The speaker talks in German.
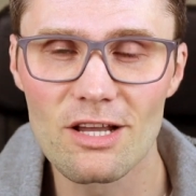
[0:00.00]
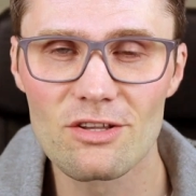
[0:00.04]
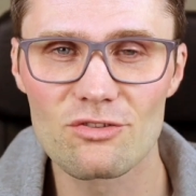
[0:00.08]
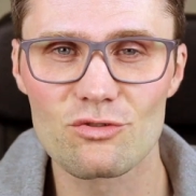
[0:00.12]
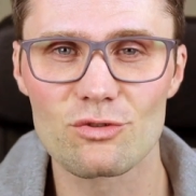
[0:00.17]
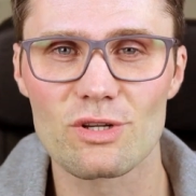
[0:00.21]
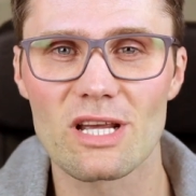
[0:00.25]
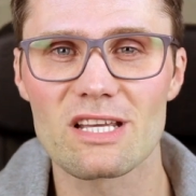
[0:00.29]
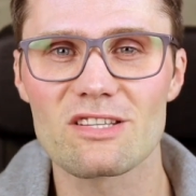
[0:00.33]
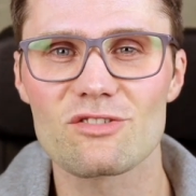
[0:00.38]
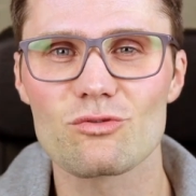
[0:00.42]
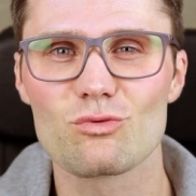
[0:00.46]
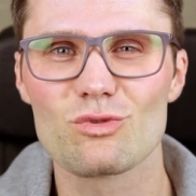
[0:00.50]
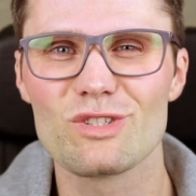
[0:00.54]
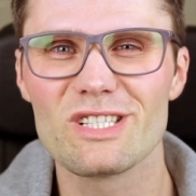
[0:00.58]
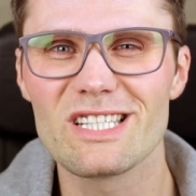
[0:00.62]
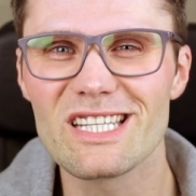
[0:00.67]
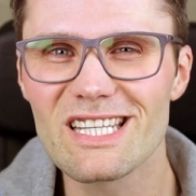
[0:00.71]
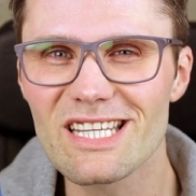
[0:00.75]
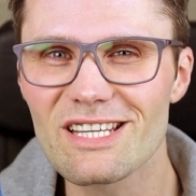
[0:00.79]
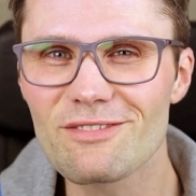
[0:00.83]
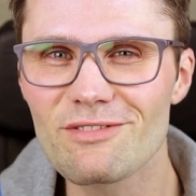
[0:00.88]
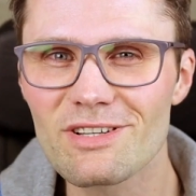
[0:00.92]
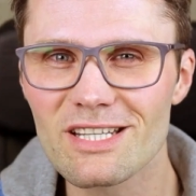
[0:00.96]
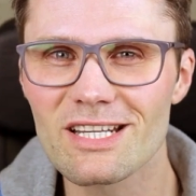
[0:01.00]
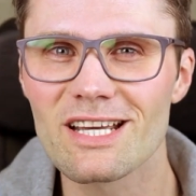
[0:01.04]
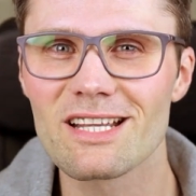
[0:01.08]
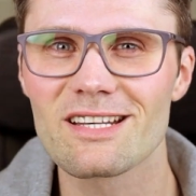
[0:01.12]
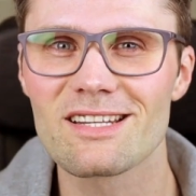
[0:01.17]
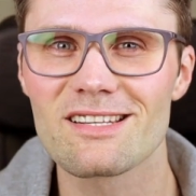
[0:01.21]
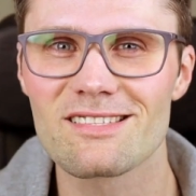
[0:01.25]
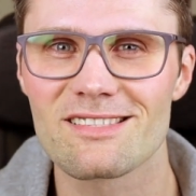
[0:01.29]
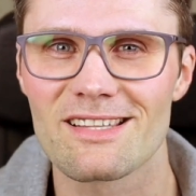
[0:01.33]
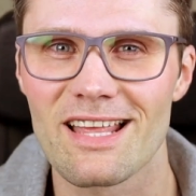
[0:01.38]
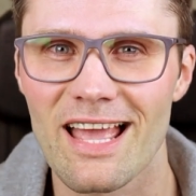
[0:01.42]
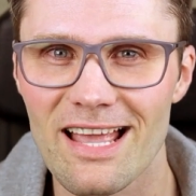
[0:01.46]
sodass du nie wieder
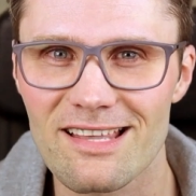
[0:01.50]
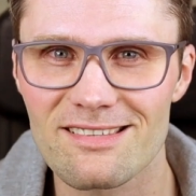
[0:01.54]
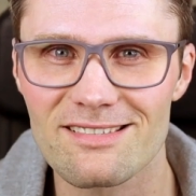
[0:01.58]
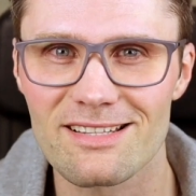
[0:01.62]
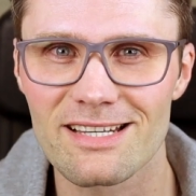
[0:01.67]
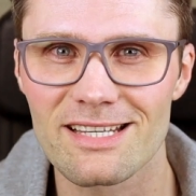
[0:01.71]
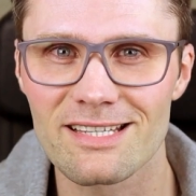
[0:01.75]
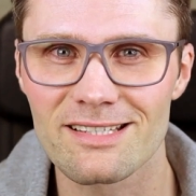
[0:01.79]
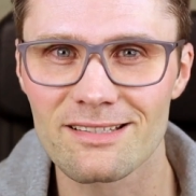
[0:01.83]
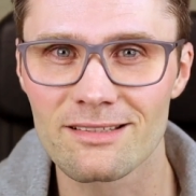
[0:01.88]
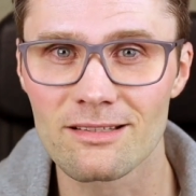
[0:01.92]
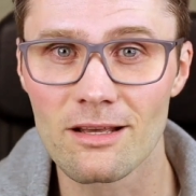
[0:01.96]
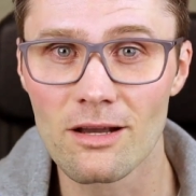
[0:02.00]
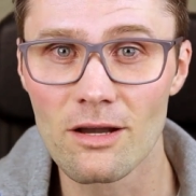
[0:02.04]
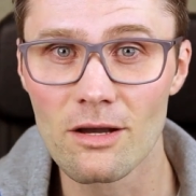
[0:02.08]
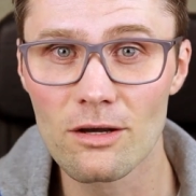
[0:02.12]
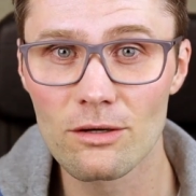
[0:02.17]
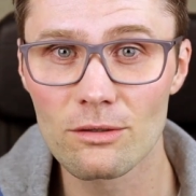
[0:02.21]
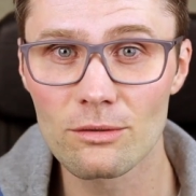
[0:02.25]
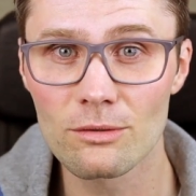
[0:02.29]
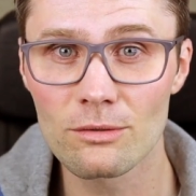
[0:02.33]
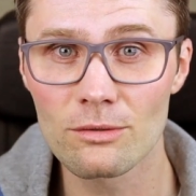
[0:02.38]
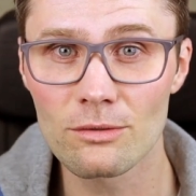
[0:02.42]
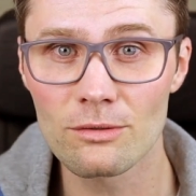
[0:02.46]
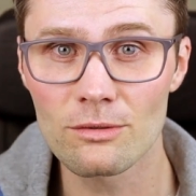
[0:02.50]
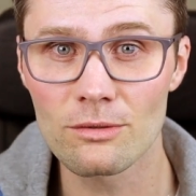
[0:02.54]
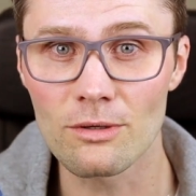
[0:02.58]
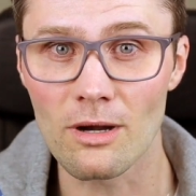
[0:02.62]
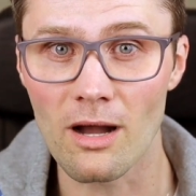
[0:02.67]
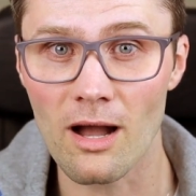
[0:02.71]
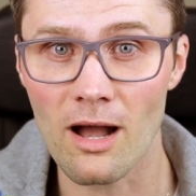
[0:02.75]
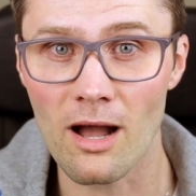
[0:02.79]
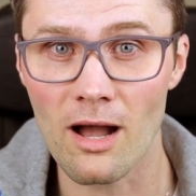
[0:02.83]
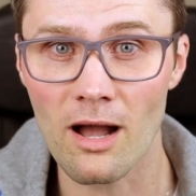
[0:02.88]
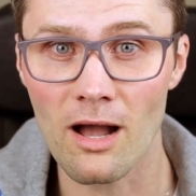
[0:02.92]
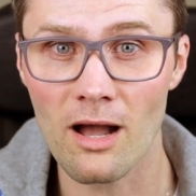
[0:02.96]
diesen hässlichen
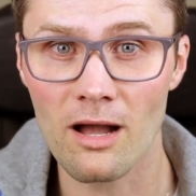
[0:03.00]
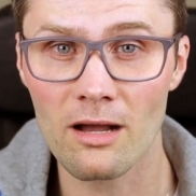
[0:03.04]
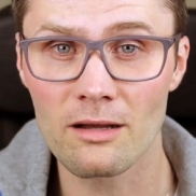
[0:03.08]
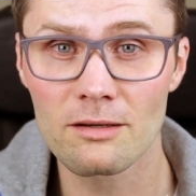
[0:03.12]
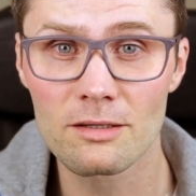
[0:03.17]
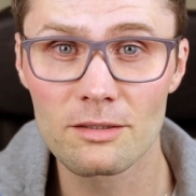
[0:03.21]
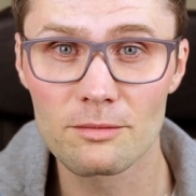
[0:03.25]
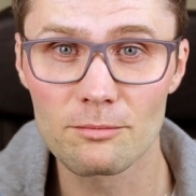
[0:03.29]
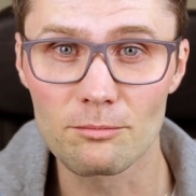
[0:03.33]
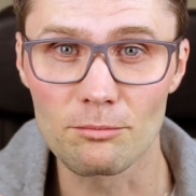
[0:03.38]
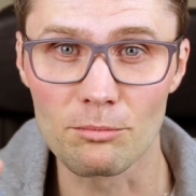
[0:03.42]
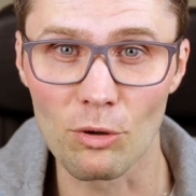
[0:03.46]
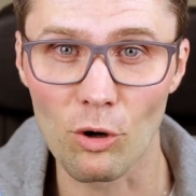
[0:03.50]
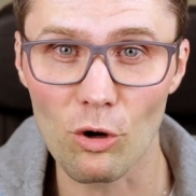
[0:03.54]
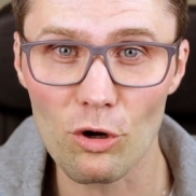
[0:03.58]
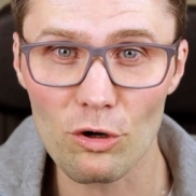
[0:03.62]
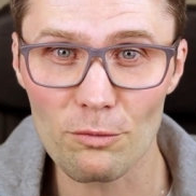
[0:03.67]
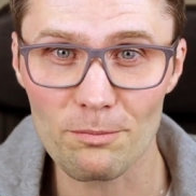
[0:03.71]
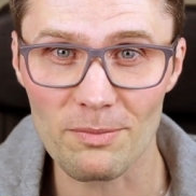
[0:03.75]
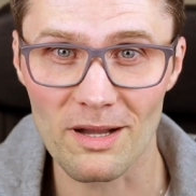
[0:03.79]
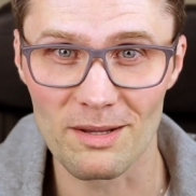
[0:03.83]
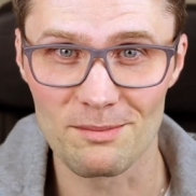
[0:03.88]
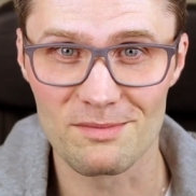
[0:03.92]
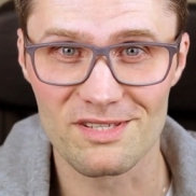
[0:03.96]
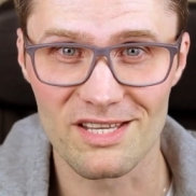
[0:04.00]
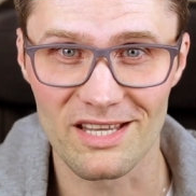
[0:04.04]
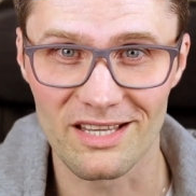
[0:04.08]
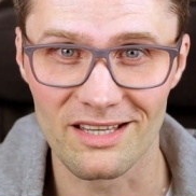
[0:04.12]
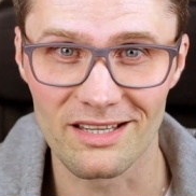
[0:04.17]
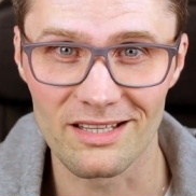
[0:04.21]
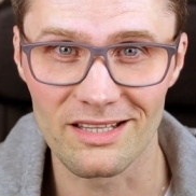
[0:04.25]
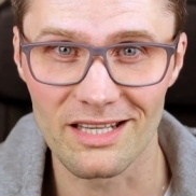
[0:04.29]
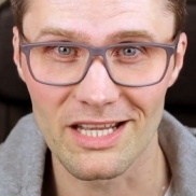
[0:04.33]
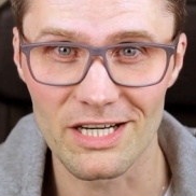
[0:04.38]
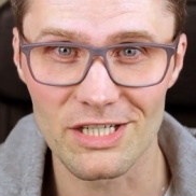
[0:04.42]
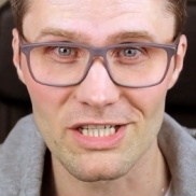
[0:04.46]
Hua Bruch beim
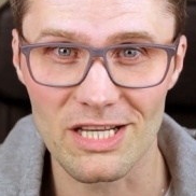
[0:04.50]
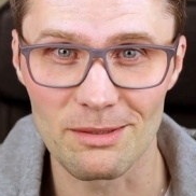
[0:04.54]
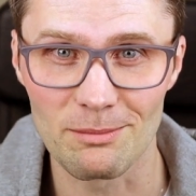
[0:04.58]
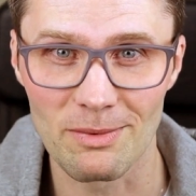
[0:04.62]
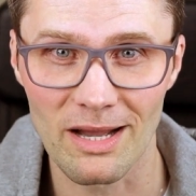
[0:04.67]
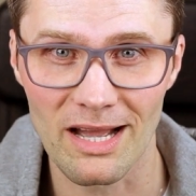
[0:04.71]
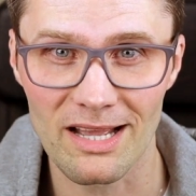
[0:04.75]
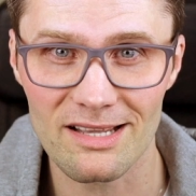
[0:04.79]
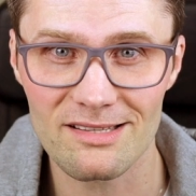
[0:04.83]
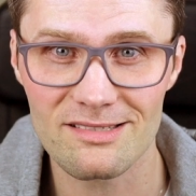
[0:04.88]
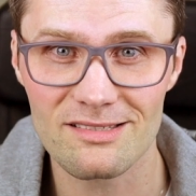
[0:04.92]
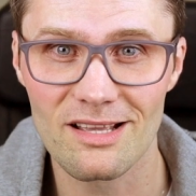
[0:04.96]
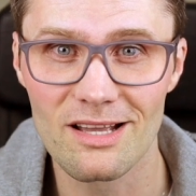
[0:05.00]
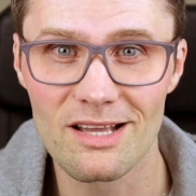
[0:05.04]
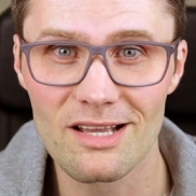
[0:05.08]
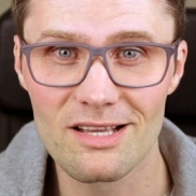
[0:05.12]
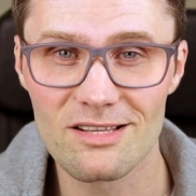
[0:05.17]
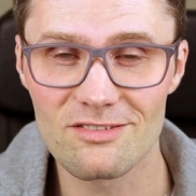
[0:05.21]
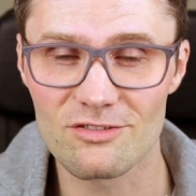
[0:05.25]
Singen in der Stimme hast,